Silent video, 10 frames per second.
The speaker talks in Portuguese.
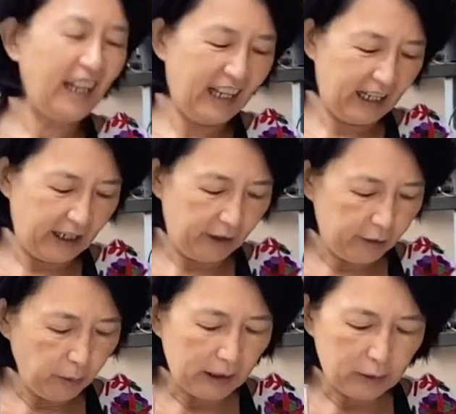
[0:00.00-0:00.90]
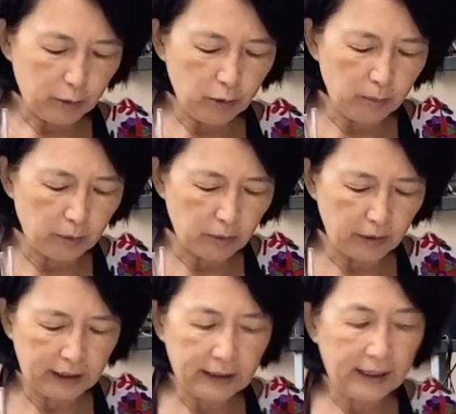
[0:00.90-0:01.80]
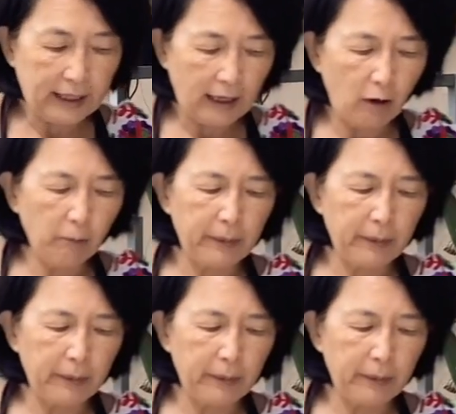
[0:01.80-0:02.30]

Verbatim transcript: É, e o adubo ideal